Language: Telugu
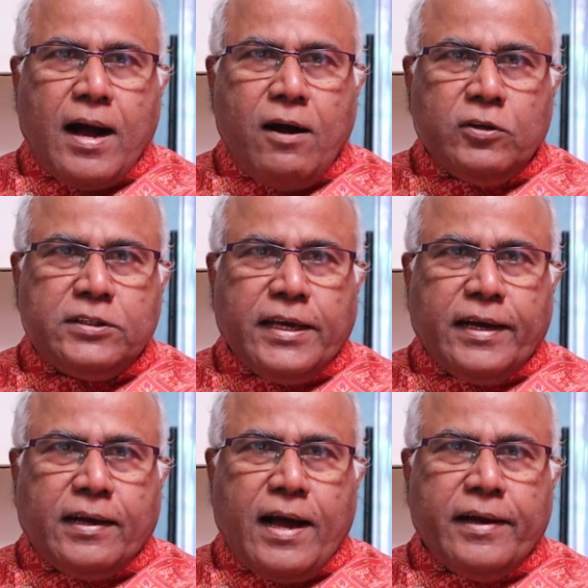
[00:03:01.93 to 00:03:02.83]
ఆ వచ్చే
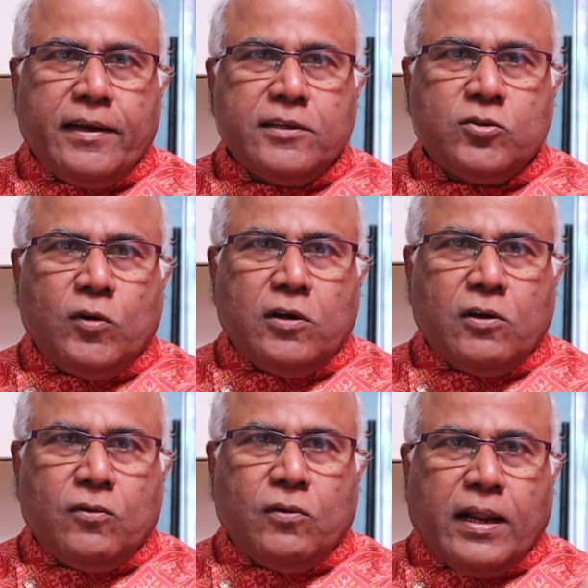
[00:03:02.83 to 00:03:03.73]
కాంగ్రెస్
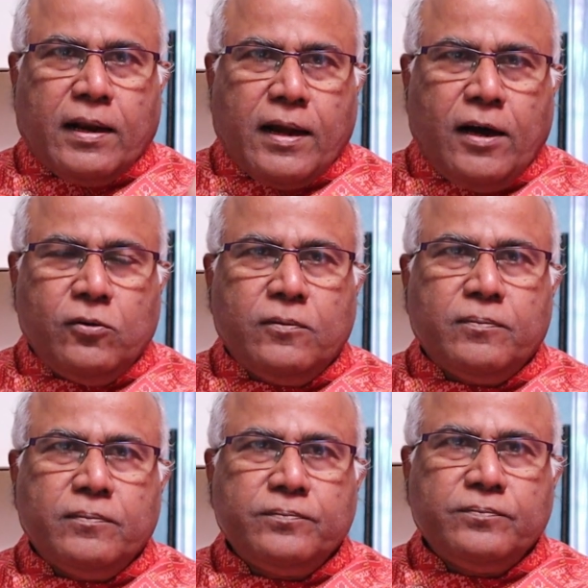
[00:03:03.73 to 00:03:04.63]
ఓట్లు కూడా రావు
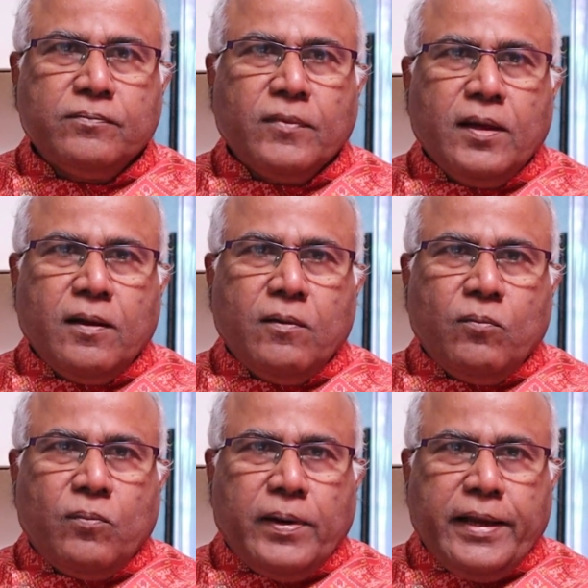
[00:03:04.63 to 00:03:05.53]

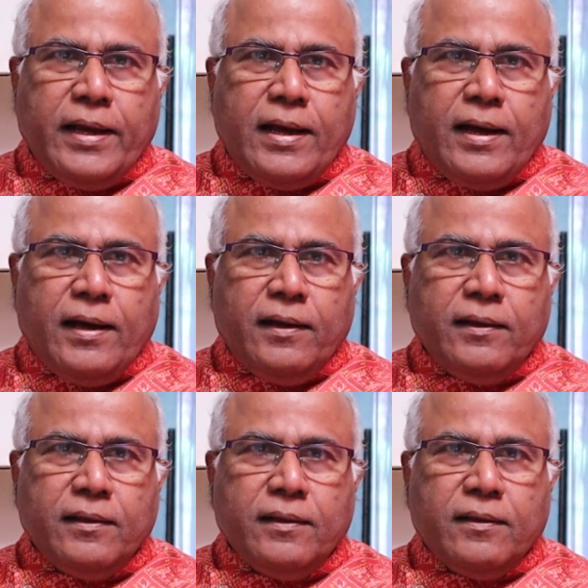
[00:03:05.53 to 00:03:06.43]
పైగా
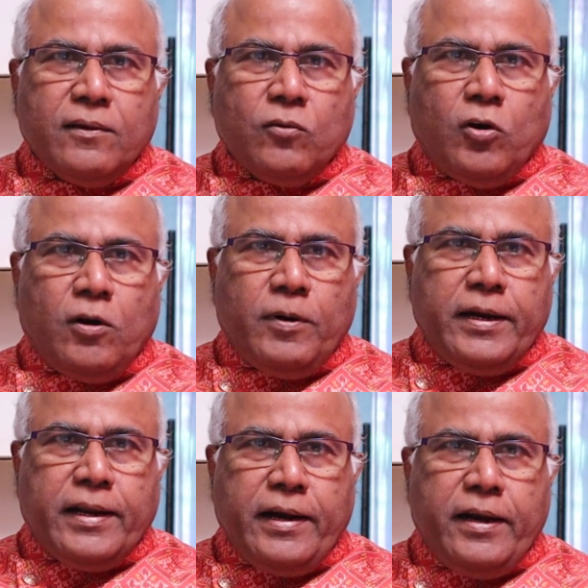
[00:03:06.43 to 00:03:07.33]

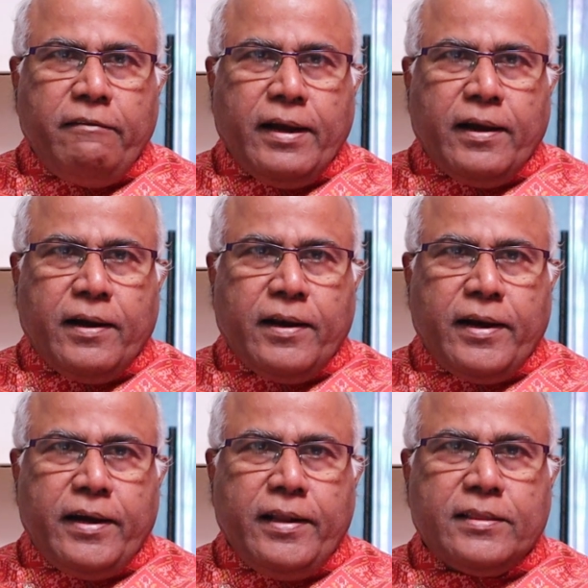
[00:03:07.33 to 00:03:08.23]
కోమటిరెడ్డి
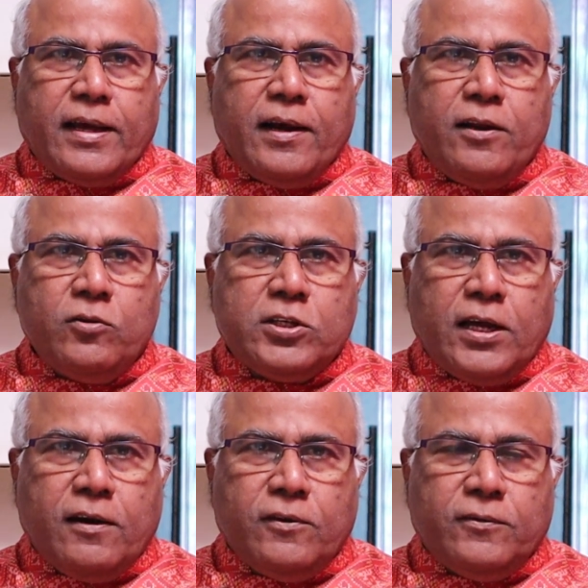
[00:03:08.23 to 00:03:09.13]
వెంకటరెడ్డి తన
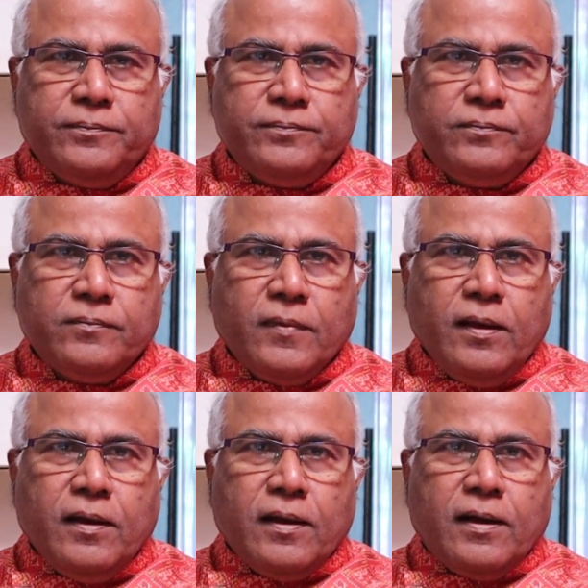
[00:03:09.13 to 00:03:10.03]
అనుచరులు
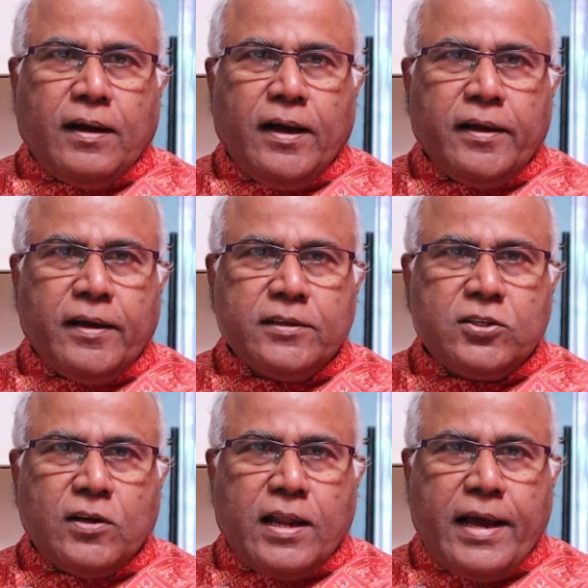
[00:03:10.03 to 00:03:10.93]

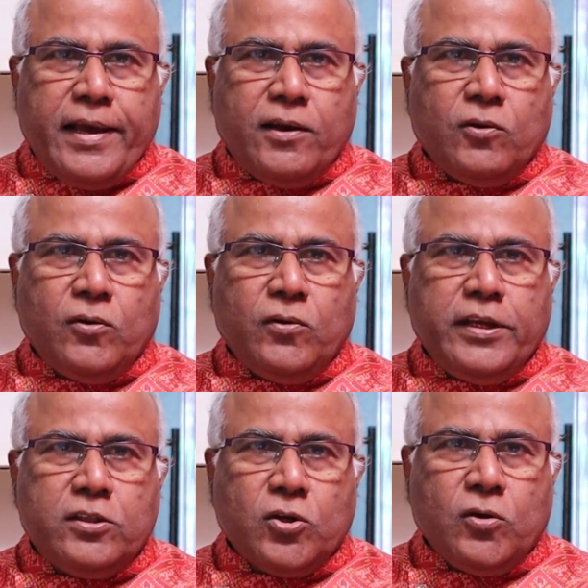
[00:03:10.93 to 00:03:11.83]
కాంగ్రెస్ నాయకులు
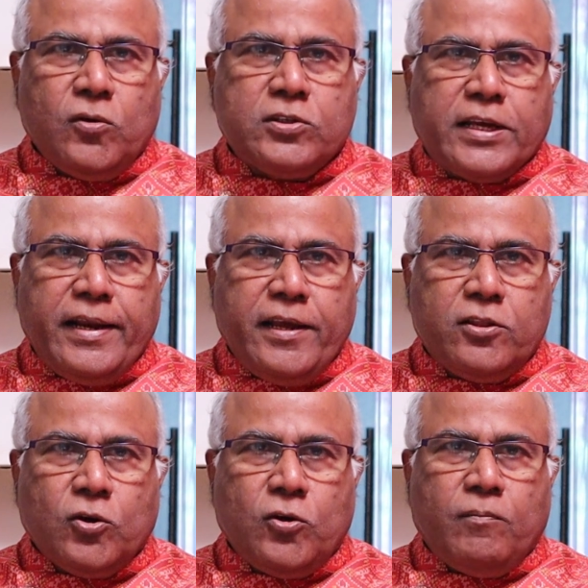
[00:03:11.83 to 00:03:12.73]
హితులు
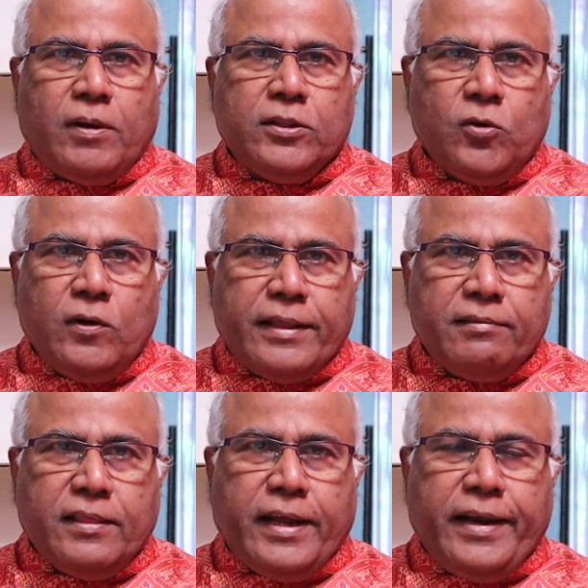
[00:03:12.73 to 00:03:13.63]
సన్నిహితులు
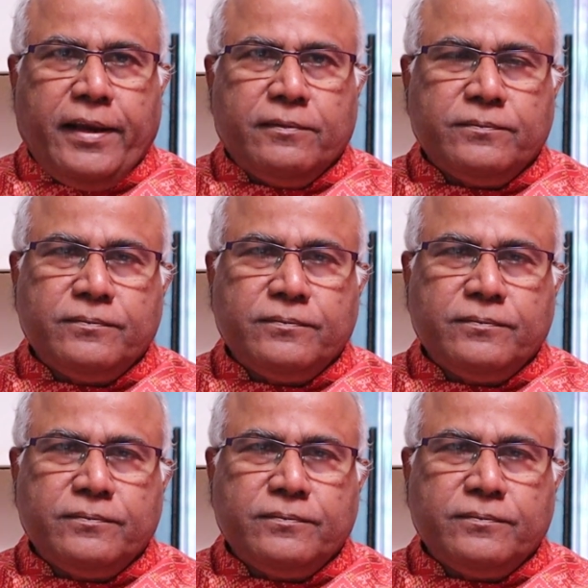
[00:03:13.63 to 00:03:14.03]
బంధువులందరినీ